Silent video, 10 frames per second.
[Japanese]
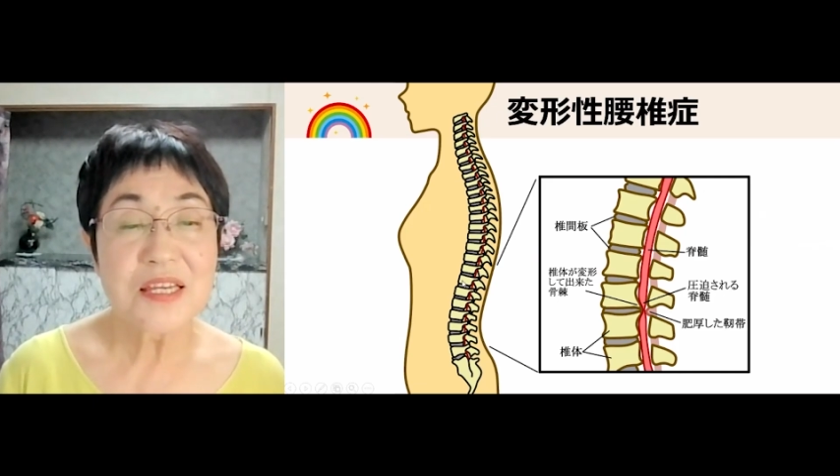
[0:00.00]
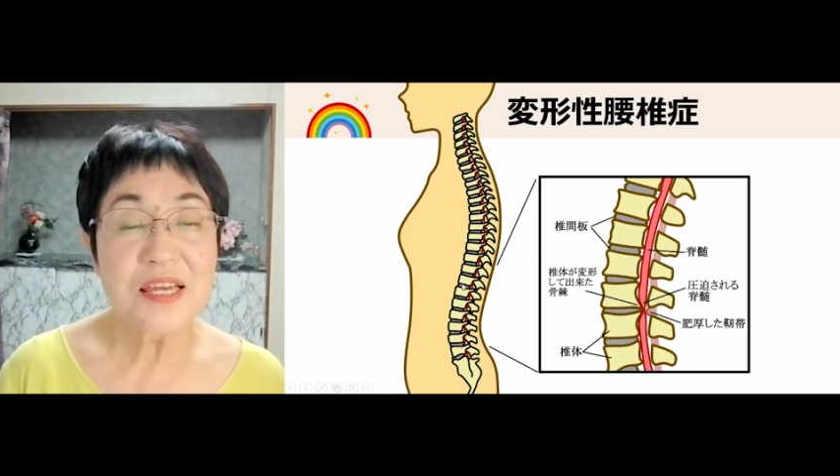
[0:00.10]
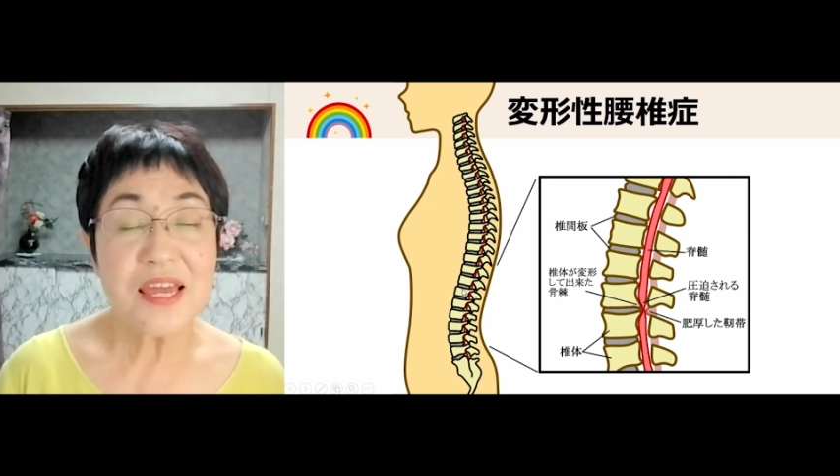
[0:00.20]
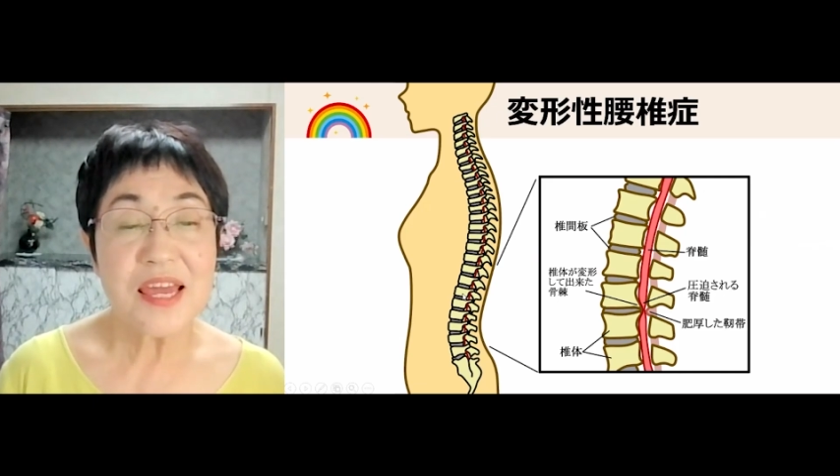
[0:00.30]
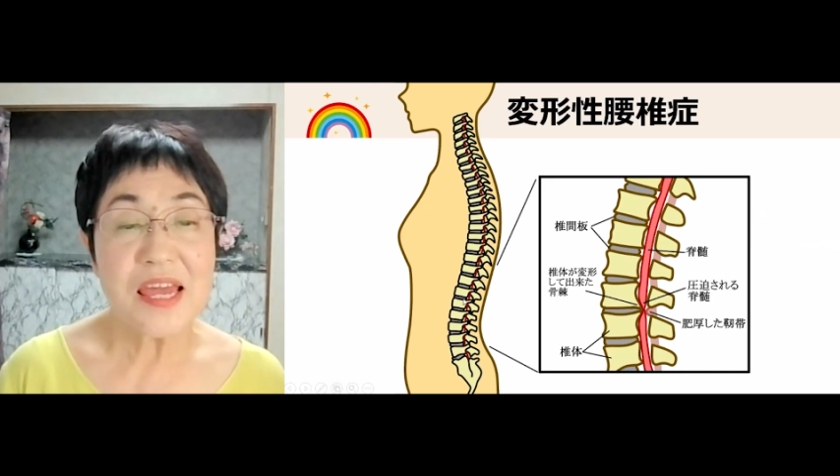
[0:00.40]

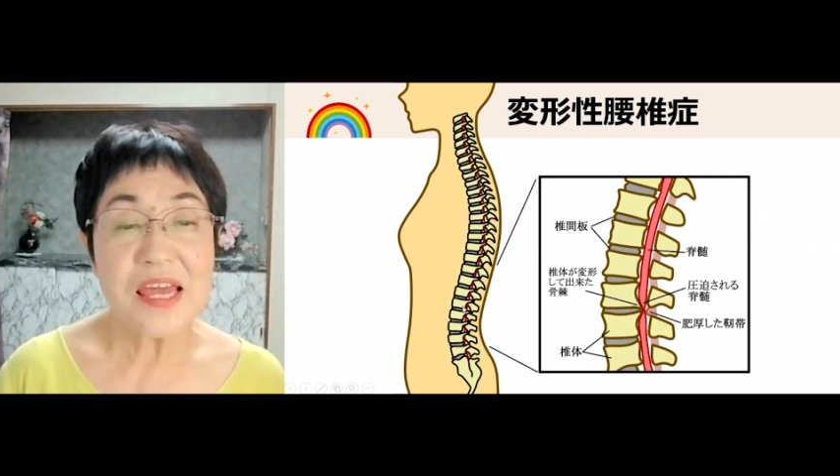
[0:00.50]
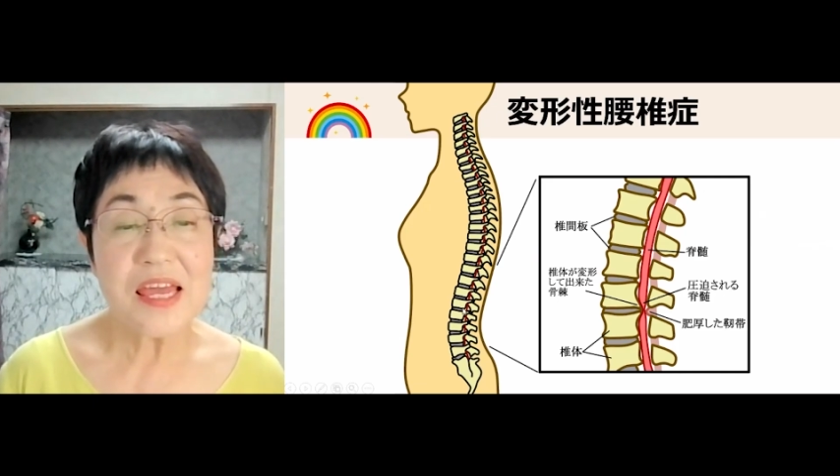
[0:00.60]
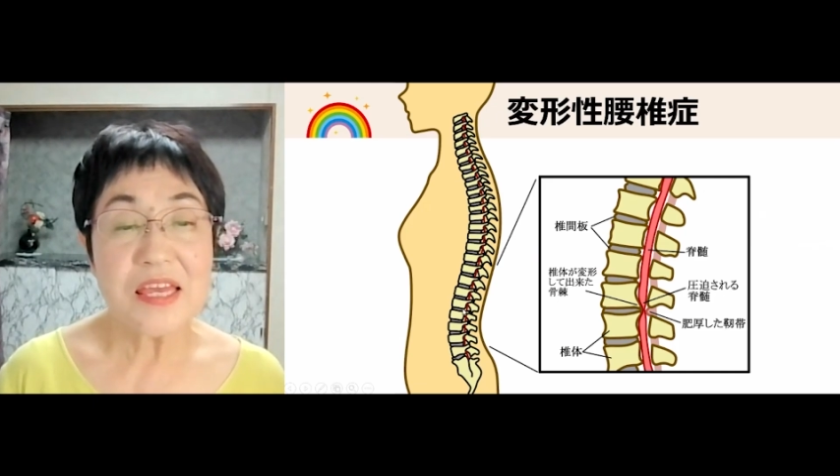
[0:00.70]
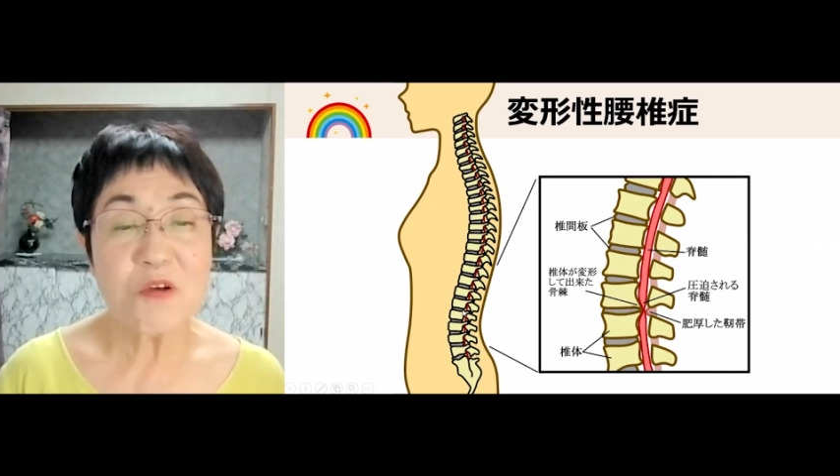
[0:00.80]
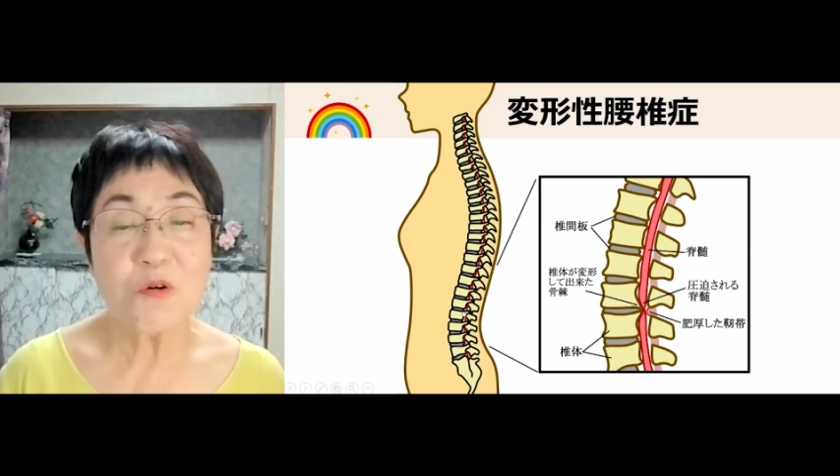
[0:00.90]

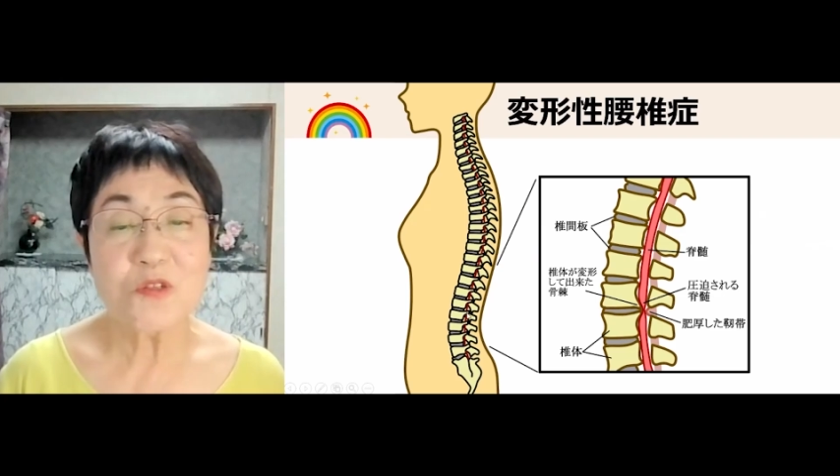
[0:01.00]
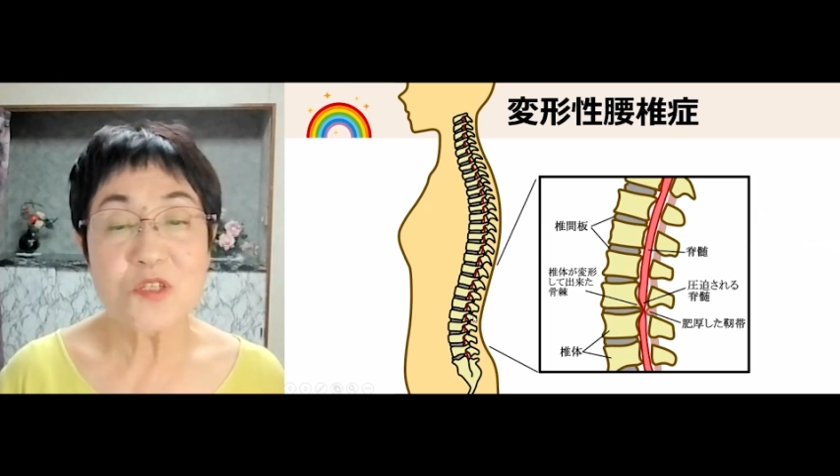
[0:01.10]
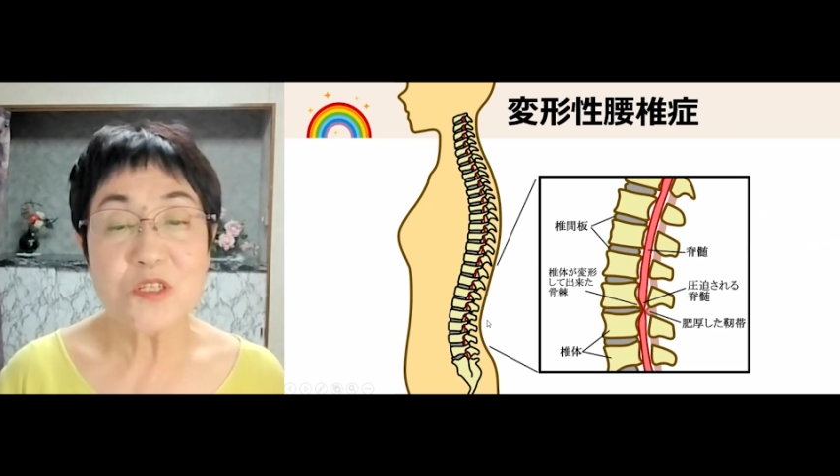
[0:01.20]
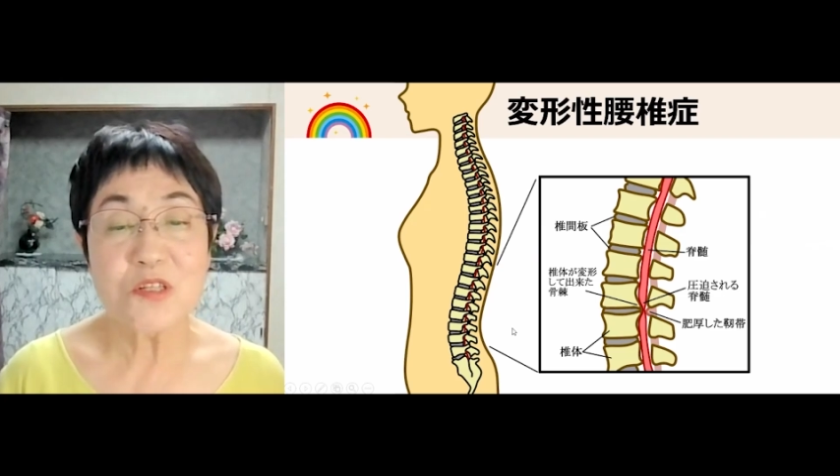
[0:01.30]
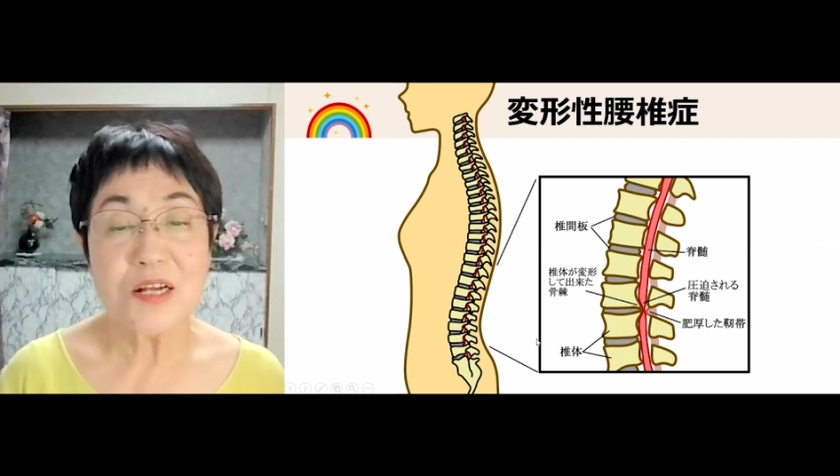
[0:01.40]
えー、腰
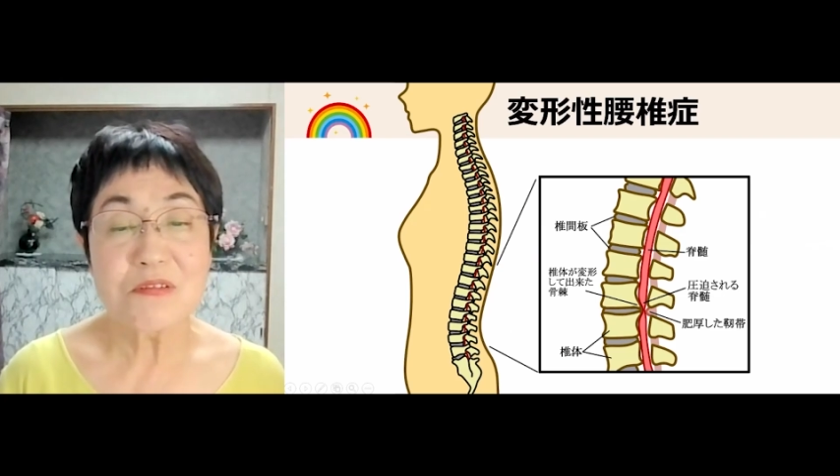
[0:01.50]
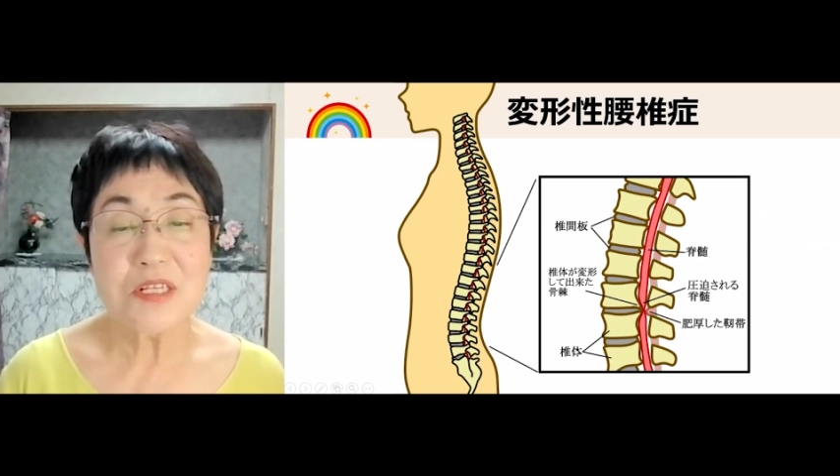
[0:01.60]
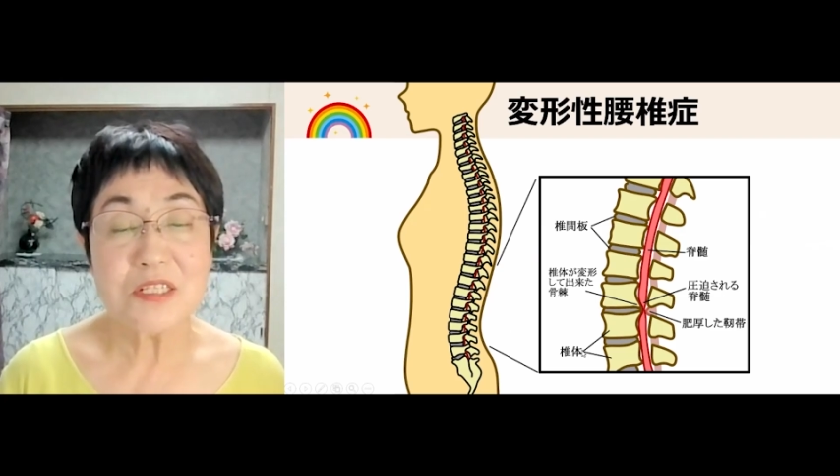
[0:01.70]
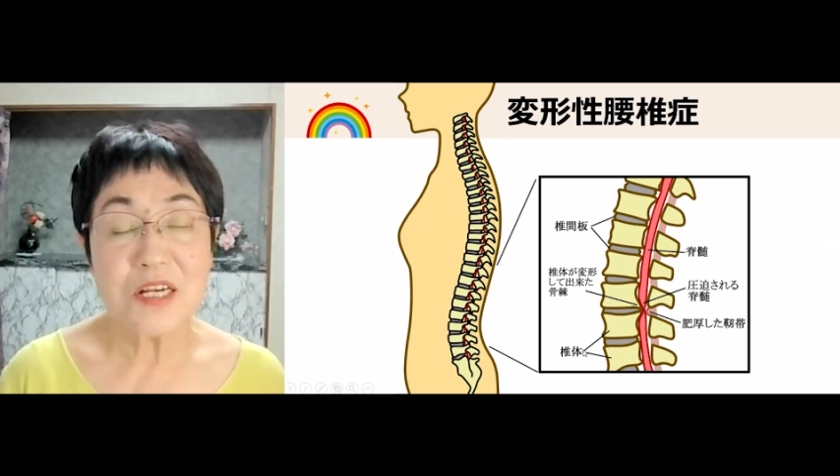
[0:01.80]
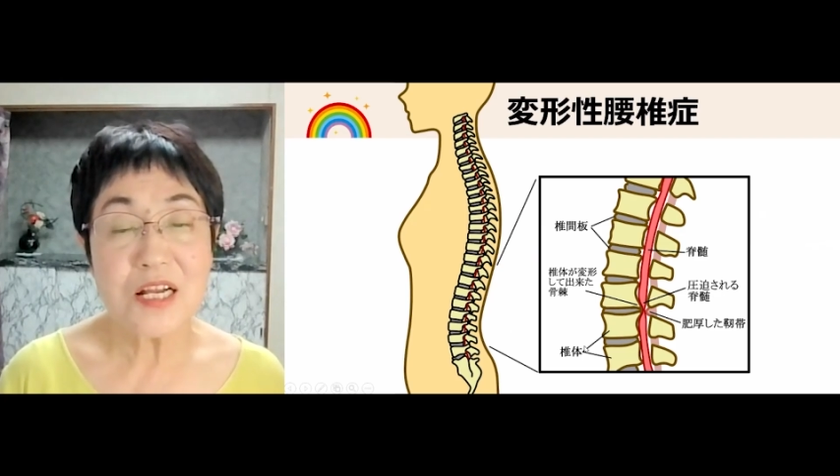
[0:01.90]
椎とあるんで
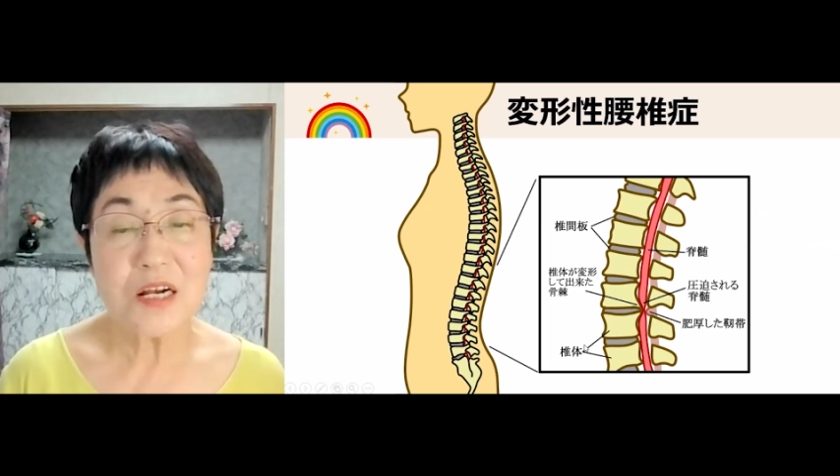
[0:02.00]
すが、